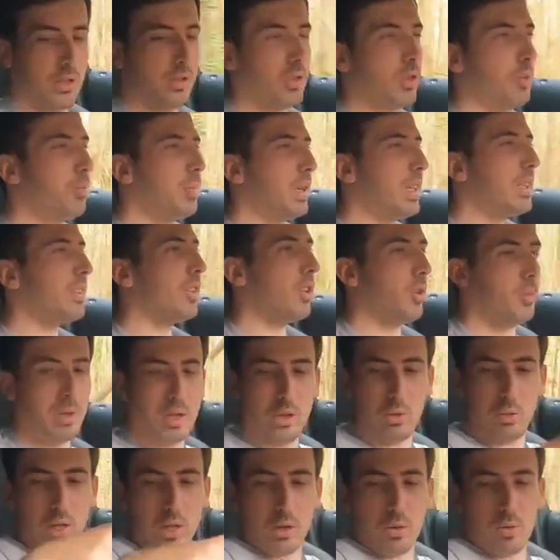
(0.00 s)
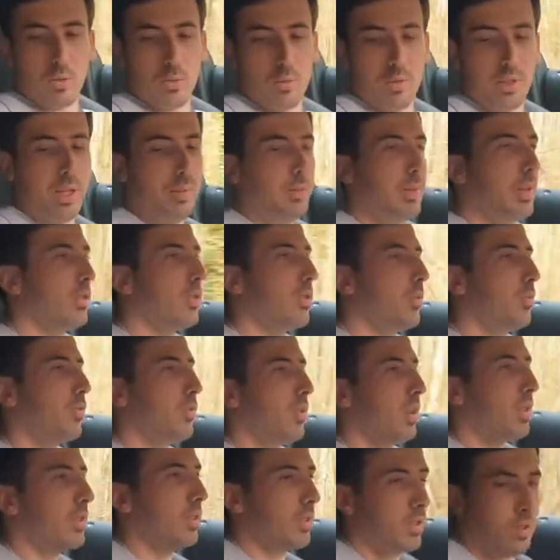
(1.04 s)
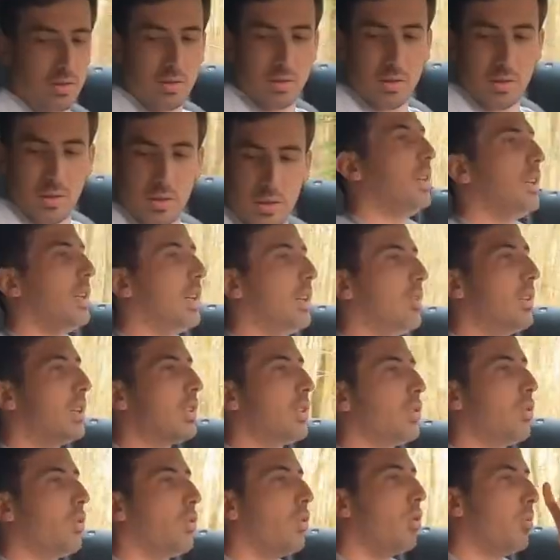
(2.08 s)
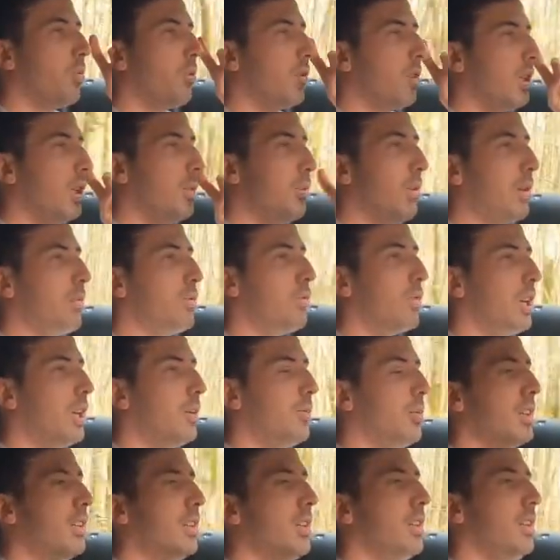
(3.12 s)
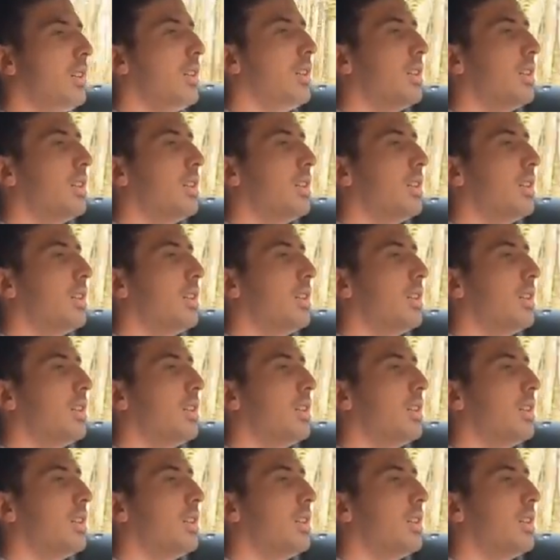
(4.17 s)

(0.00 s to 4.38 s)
Je vais me passer en manuel complet parce que pour l'instant, la voiture reprenait parfois la main.